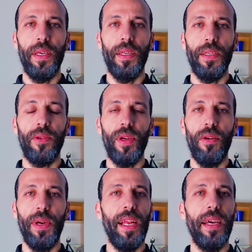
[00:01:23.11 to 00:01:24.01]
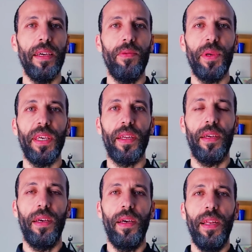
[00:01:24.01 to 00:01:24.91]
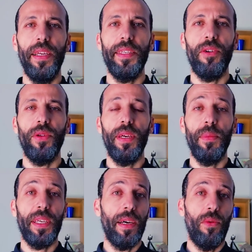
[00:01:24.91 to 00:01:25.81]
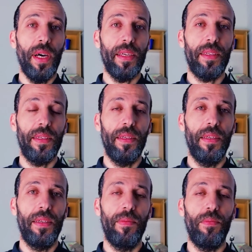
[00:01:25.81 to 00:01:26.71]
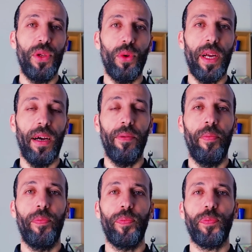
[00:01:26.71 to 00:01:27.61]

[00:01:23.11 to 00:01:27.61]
يعني تداوم عليها يوميا لن تأخذ منك وقت بسرعة